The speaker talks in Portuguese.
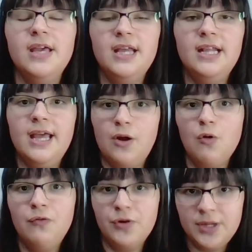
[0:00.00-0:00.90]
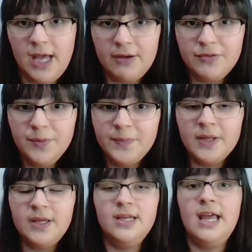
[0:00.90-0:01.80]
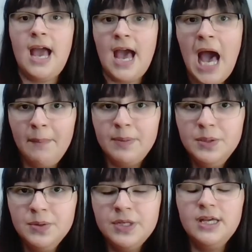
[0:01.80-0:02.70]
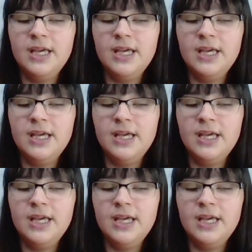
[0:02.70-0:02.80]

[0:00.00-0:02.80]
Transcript: Ele é confortável, ele é rápido,